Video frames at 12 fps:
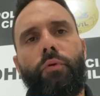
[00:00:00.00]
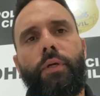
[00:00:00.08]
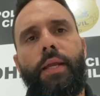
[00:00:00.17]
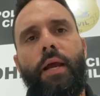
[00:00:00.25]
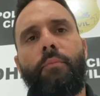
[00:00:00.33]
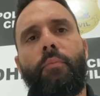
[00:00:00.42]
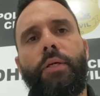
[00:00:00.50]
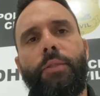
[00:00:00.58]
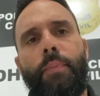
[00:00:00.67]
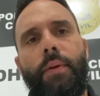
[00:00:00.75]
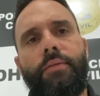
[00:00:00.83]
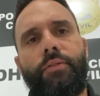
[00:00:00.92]
criar uma
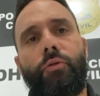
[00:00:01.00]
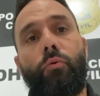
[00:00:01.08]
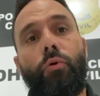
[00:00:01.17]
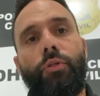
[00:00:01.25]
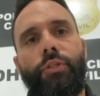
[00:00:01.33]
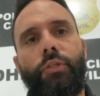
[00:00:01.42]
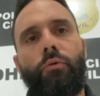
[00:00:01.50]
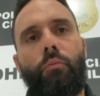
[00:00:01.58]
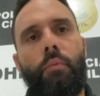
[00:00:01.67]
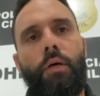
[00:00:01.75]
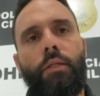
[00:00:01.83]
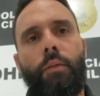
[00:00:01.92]
espécie de cortina
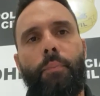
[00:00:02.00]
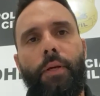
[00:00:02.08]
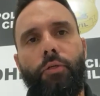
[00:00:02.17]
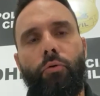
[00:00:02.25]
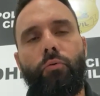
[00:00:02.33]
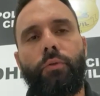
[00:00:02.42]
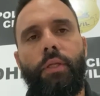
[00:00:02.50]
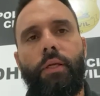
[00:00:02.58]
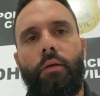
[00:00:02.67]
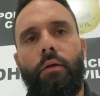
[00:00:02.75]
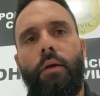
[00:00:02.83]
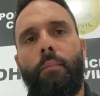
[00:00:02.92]
humana para
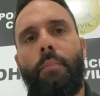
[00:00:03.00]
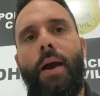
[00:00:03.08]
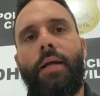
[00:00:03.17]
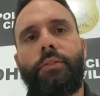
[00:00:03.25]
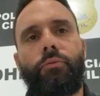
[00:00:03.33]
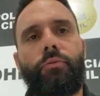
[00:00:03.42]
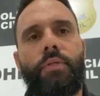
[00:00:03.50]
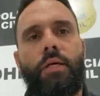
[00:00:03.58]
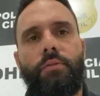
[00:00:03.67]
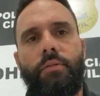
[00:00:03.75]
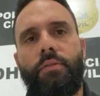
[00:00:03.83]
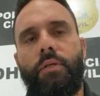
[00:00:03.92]
esconder parte dos
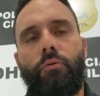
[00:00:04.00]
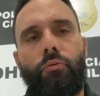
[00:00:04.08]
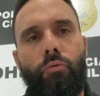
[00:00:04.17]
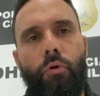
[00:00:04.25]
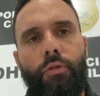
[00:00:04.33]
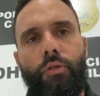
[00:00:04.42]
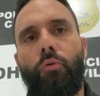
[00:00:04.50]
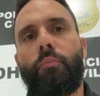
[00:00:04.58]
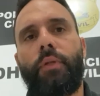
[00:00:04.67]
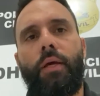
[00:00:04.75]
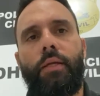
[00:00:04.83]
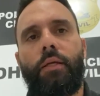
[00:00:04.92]
atos executórios que
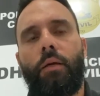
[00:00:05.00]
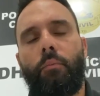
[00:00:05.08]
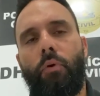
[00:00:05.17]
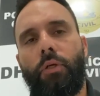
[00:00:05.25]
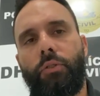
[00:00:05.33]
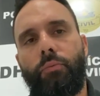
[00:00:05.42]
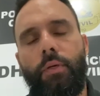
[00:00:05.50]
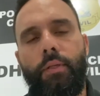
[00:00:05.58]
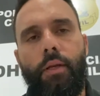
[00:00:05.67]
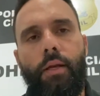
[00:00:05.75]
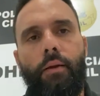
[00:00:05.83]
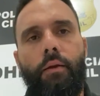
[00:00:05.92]
culminaria na morte do
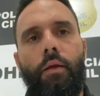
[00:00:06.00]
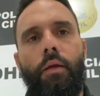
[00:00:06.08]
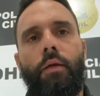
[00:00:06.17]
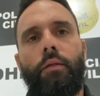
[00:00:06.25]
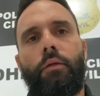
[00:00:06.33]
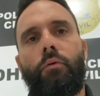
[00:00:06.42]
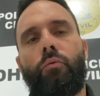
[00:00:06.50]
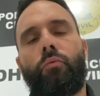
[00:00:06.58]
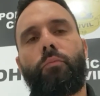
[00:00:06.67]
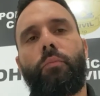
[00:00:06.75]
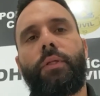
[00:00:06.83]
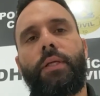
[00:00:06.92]
André. Então,
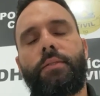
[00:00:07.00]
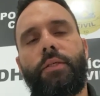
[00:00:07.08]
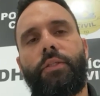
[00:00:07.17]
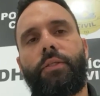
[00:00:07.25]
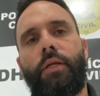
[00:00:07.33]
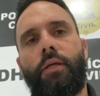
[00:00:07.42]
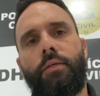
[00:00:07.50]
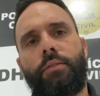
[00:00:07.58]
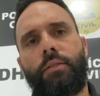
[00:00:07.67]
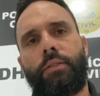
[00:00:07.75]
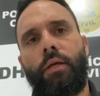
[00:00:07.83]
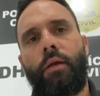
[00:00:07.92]
uma dessas
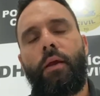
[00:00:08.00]
lideranças